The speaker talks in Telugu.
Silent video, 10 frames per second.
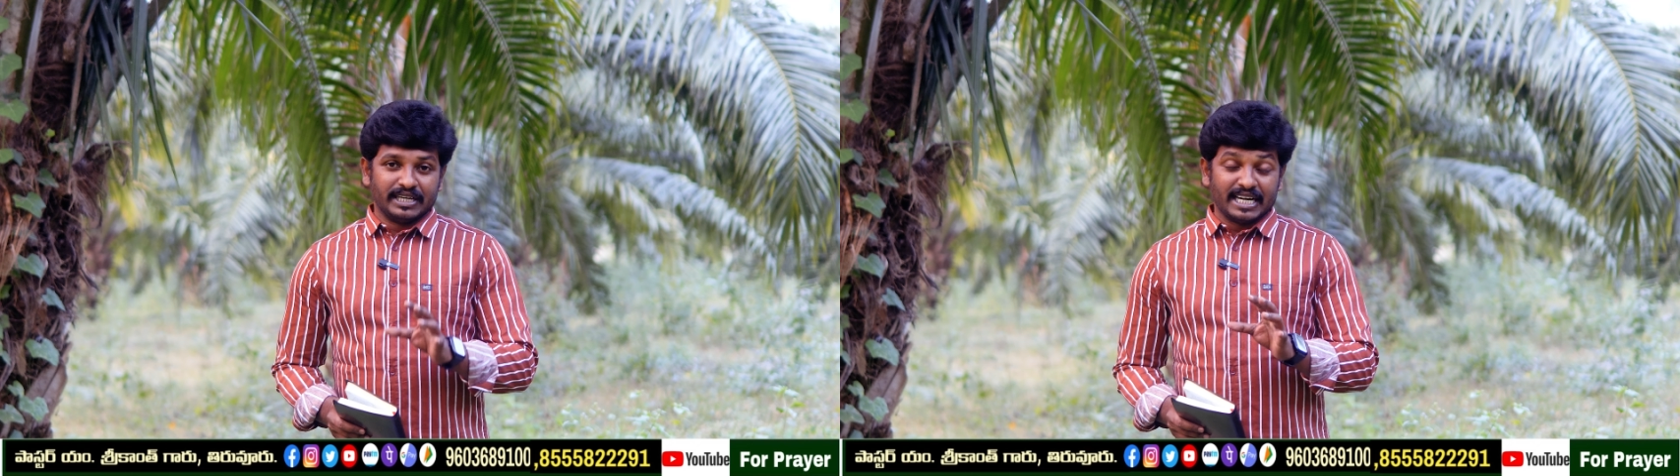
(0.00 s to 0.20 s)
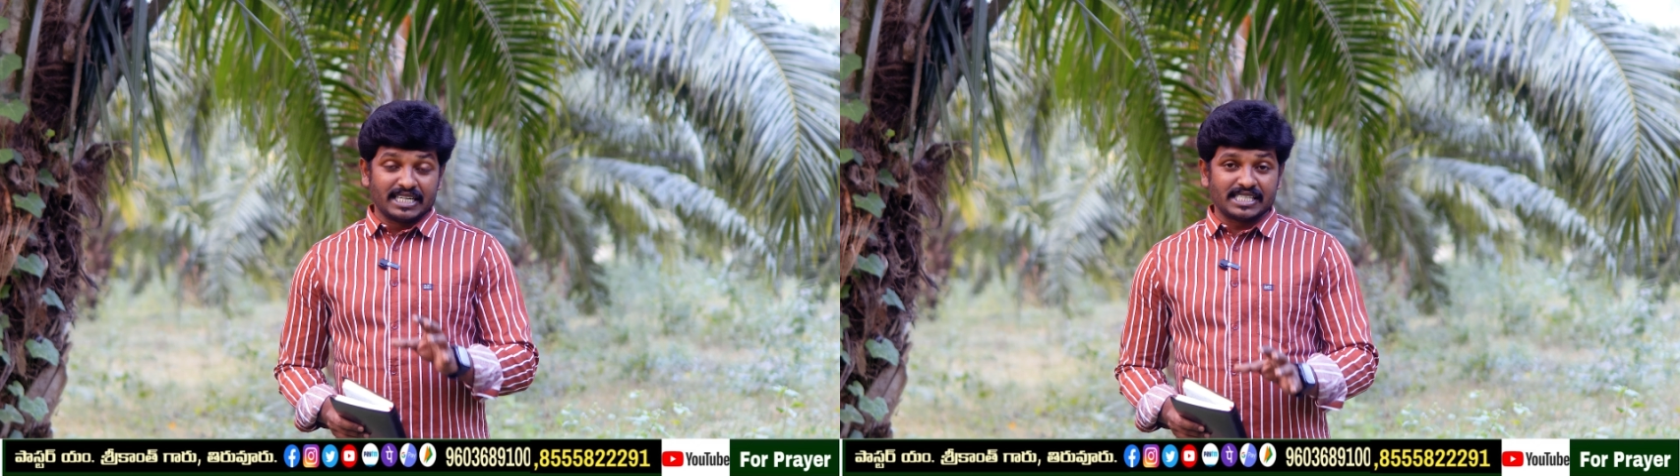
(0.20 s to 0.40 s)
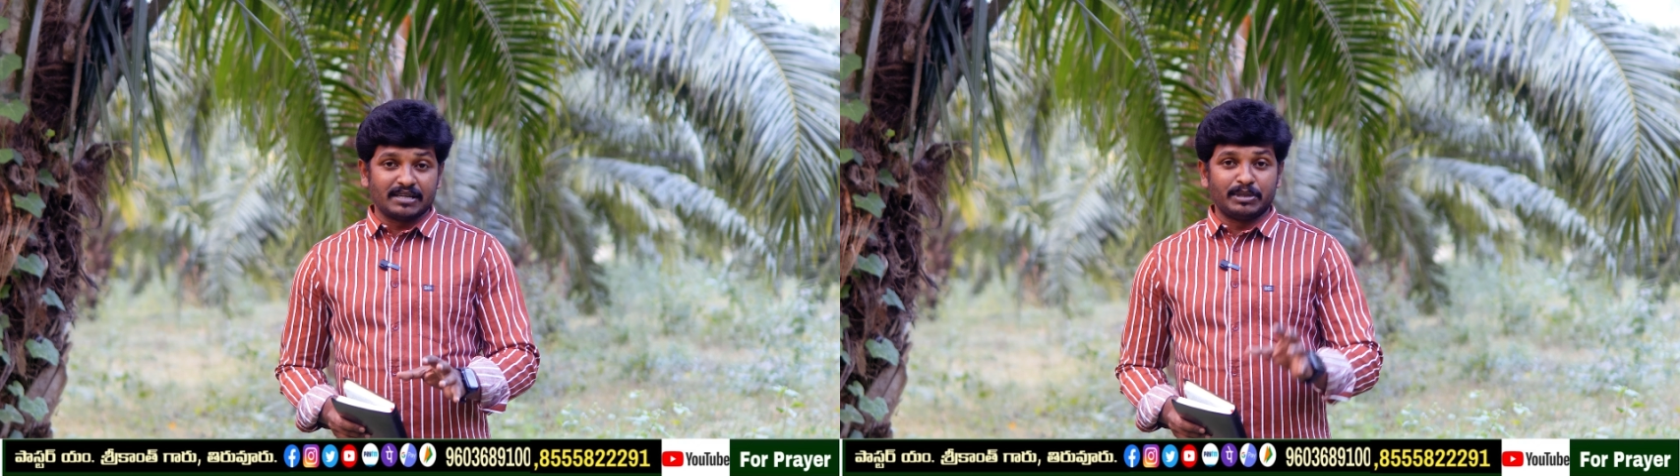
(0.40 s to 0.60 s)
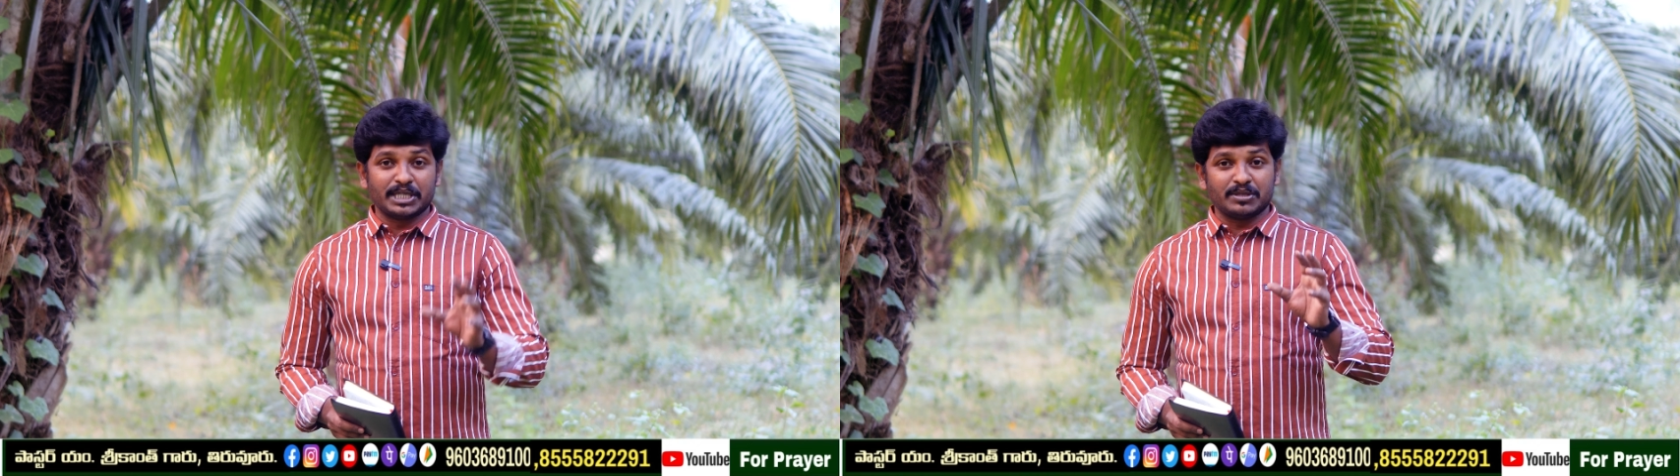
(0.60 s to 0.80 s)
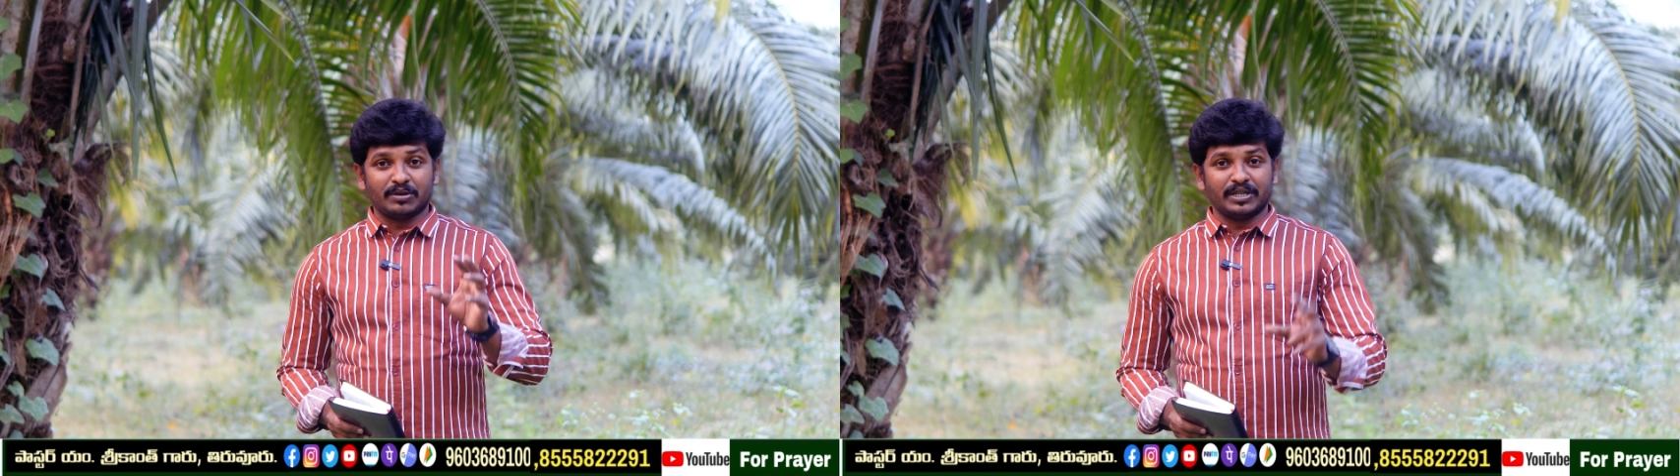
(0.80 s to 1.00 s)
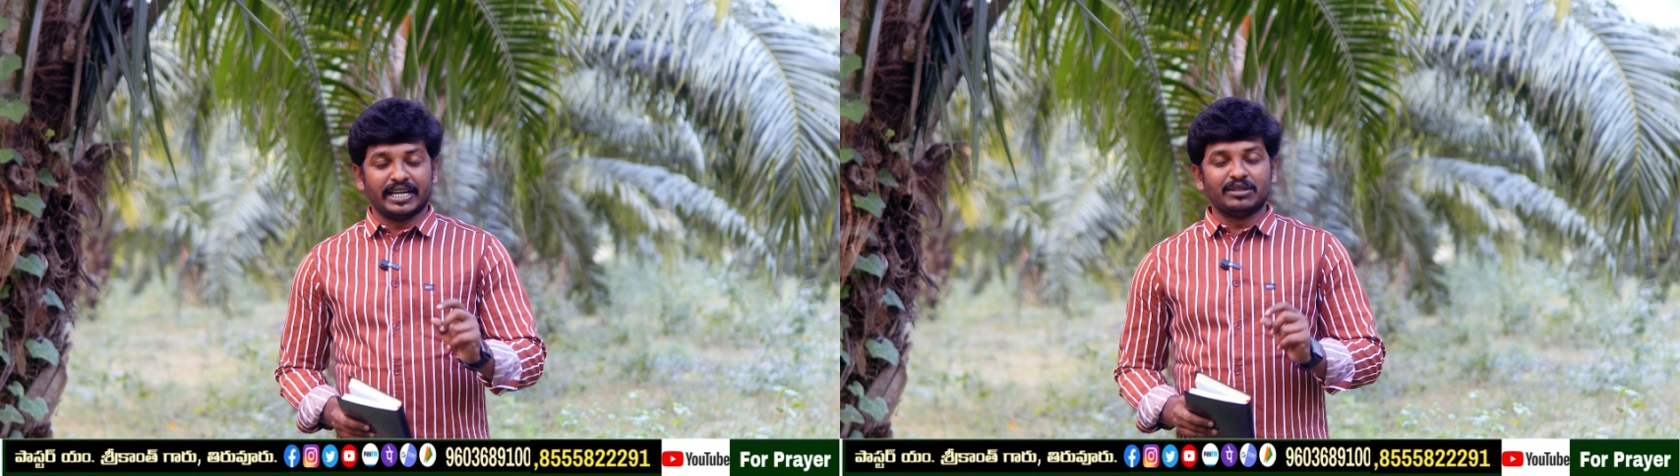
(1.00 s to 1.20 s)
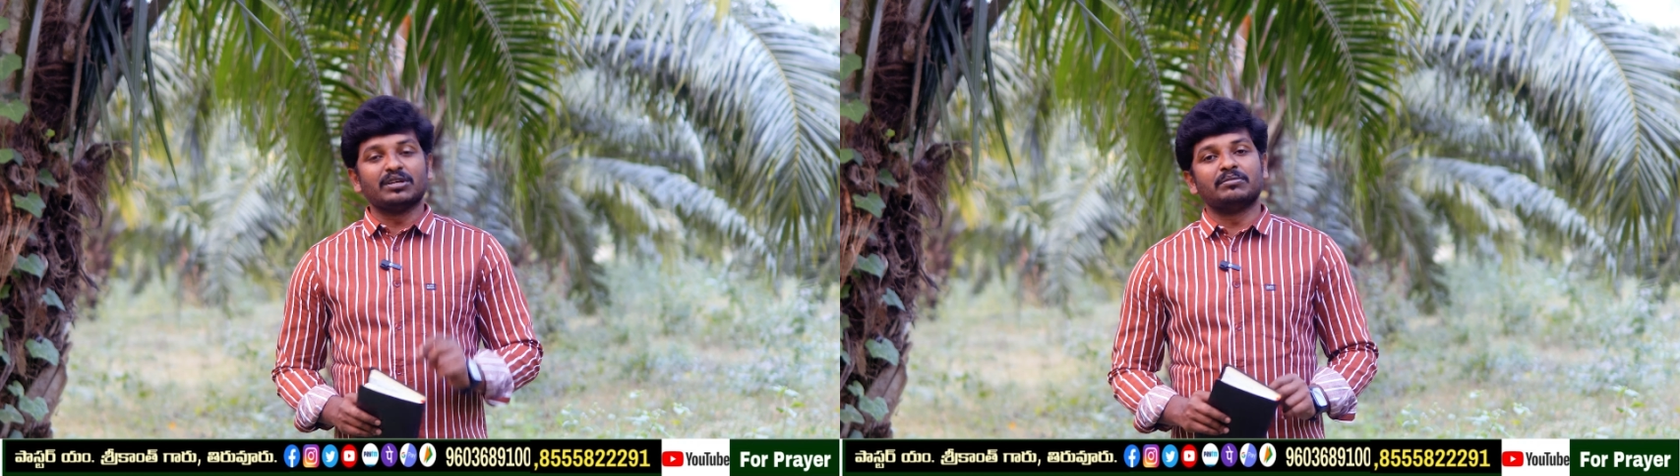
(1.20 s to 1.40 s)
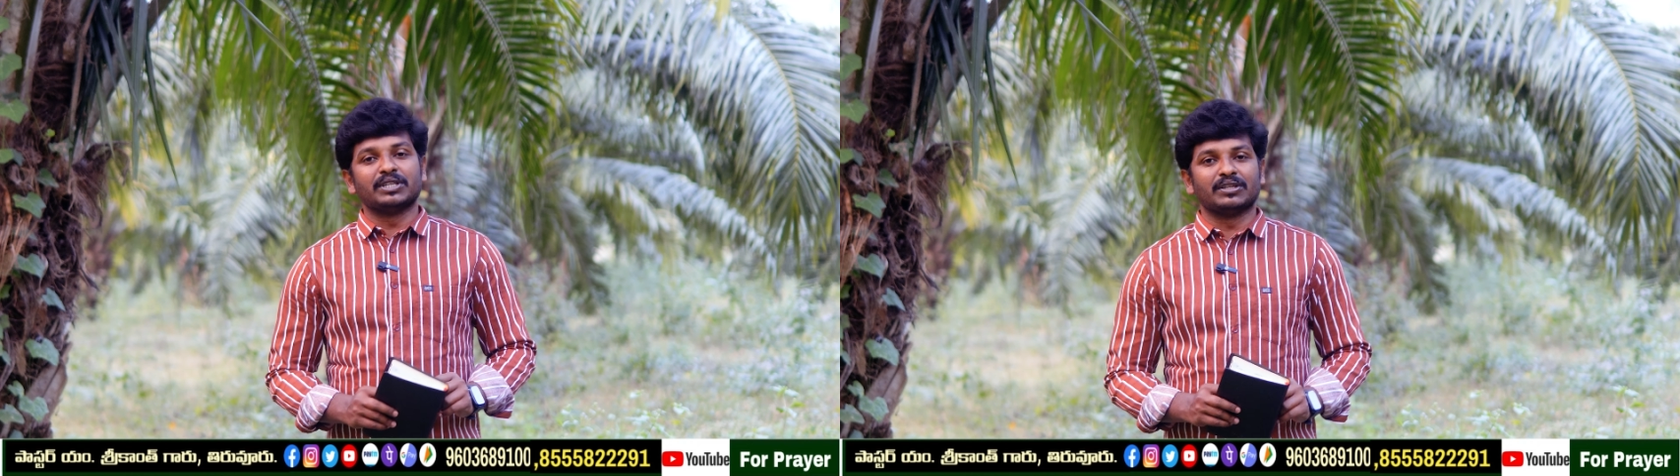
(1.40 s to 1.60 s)
నేటి సమాజంలో
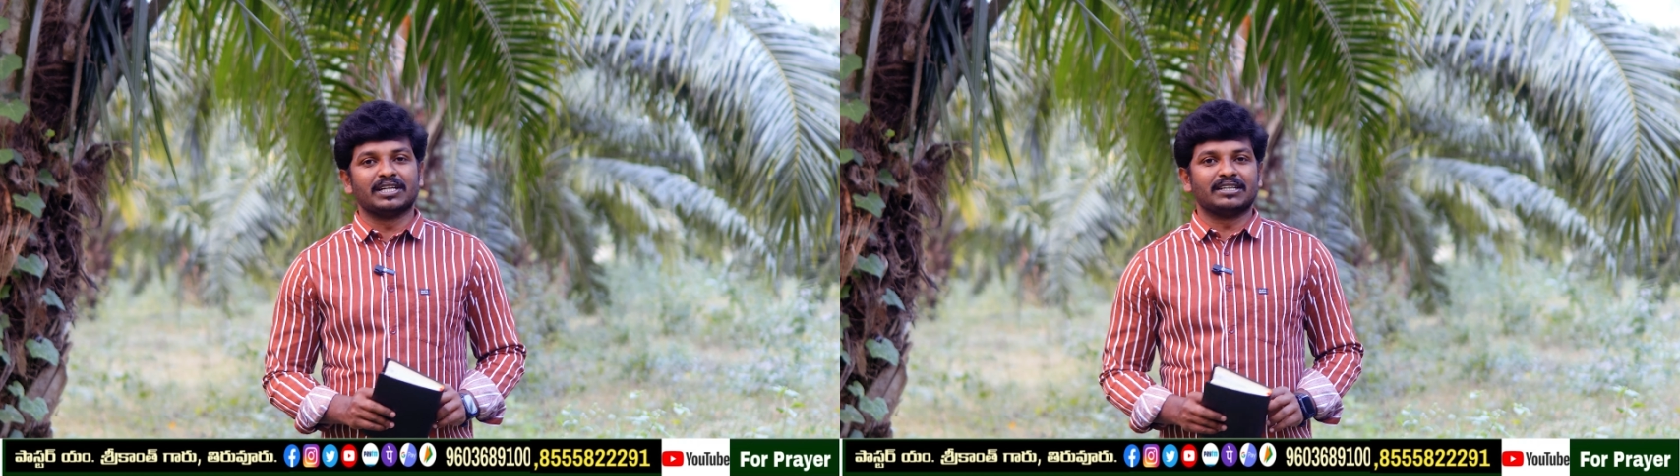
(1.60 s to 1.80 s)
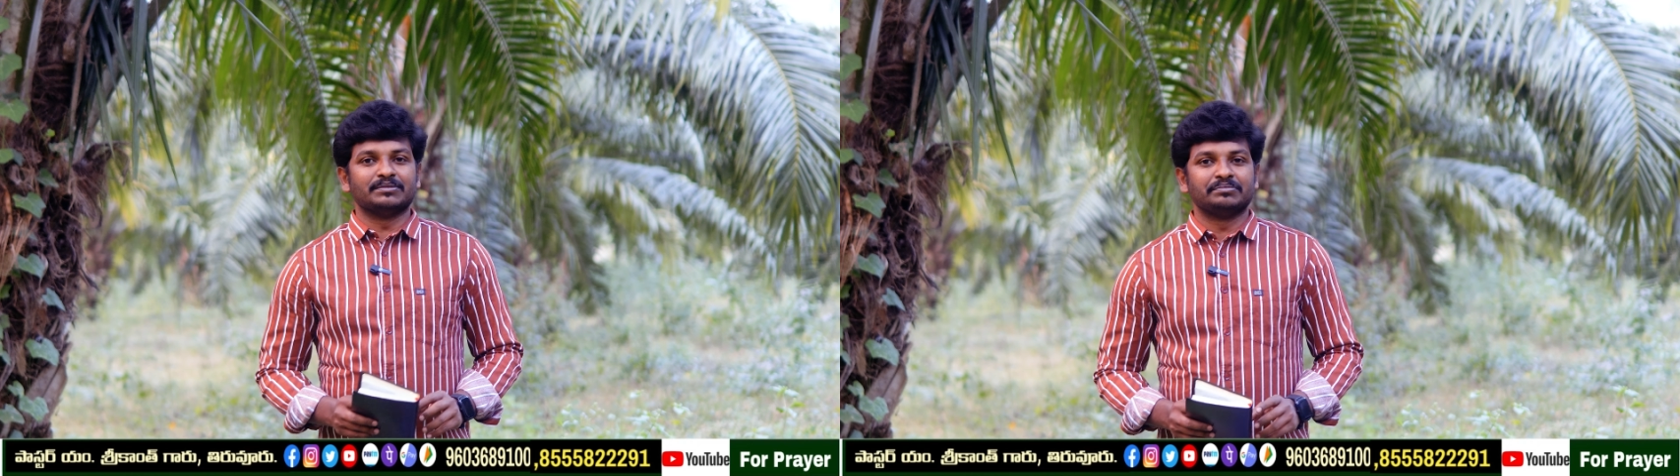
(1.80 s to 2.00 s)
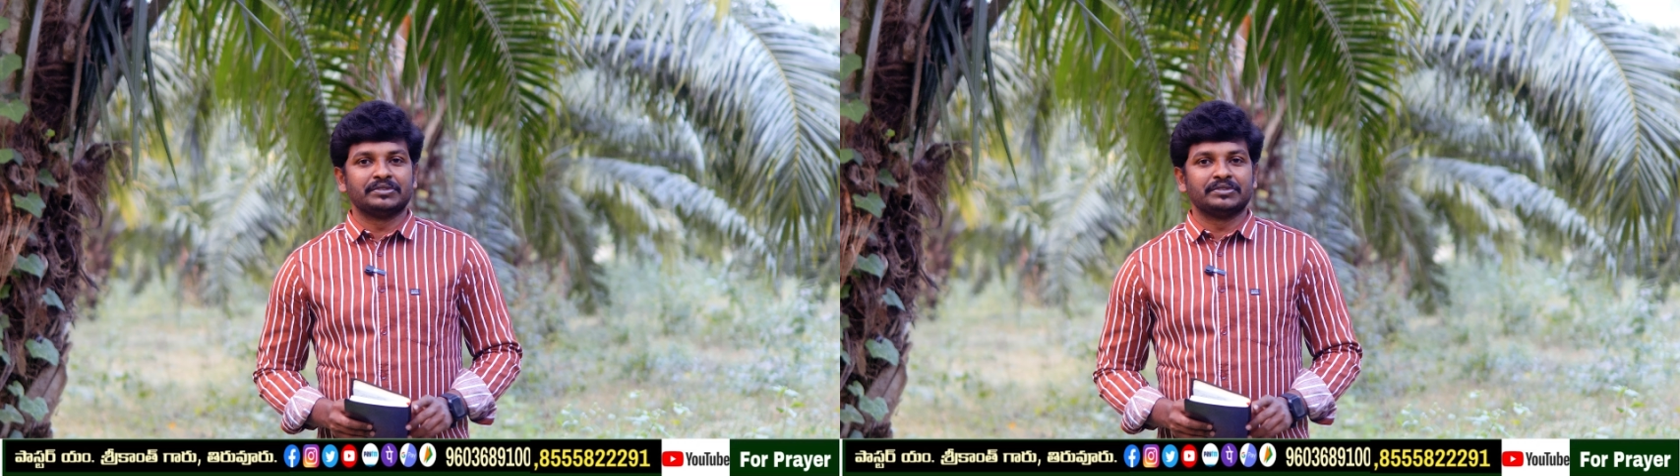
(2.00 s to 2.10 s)
ఎంతోమంది ఉన్నారు